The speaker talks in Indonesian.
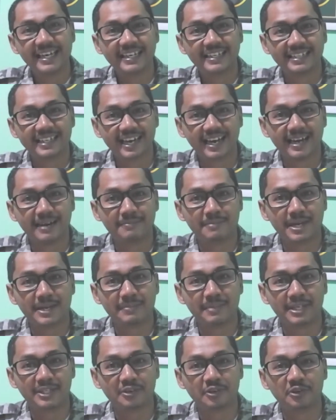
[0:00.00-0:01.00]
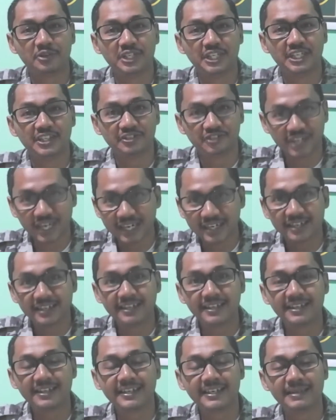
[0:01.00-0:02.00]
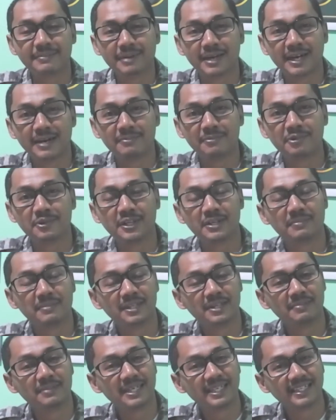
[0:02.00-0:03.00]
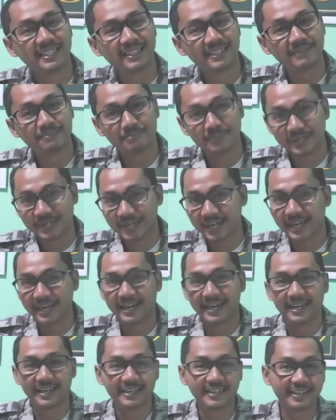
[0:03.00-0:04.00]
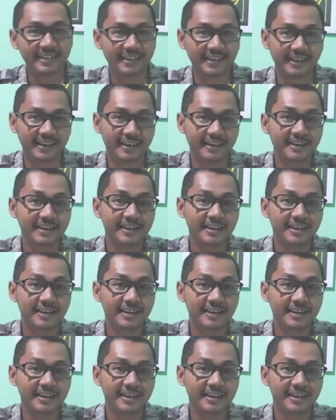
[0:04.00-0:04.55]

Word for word: Sahabat Mas Oji Channel Dimanapun teman-teman berada